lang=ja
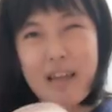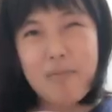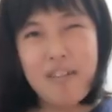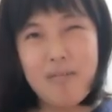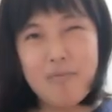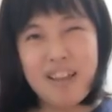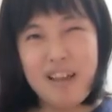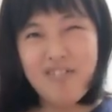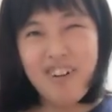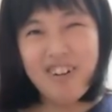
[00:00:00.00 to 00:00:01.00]
円も1万
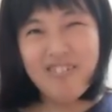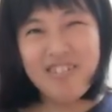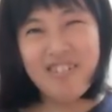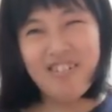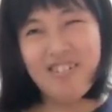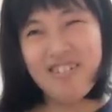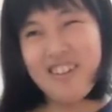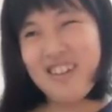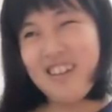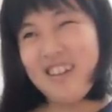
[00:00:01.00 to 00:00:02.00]
円ももちろん
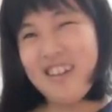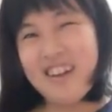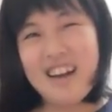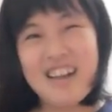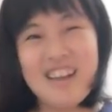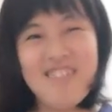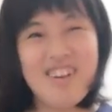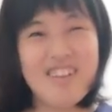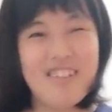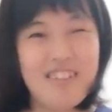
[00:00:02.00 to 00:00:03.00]
入り
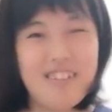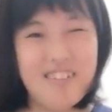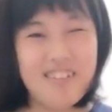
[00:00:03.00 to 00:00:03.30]
ます